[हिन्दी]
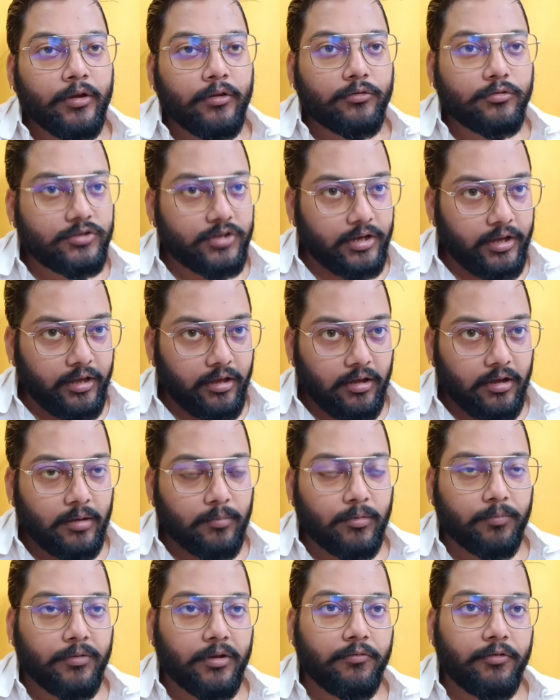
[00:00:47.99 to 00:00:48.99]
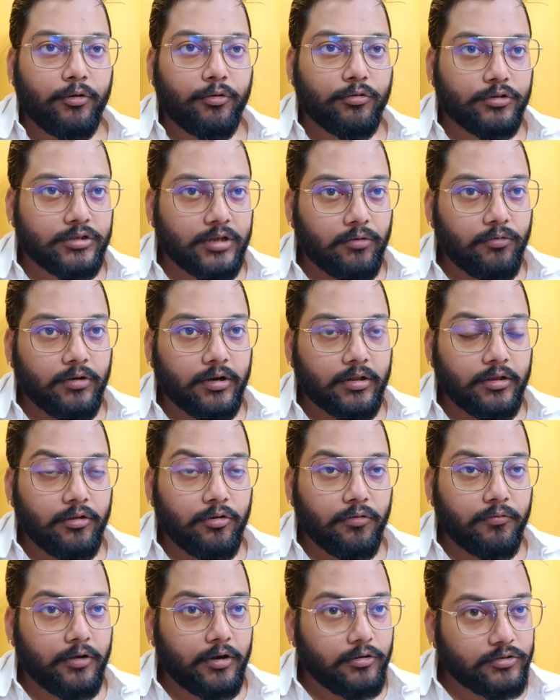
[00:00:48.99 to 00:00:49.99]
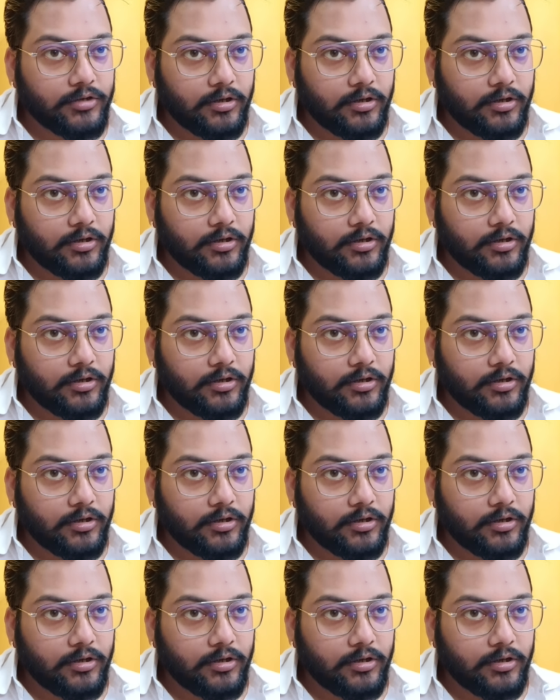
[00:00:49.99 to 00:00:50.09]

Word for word: तो चलिए हम अपने वीडियो को चालू करते हैं और वीडियो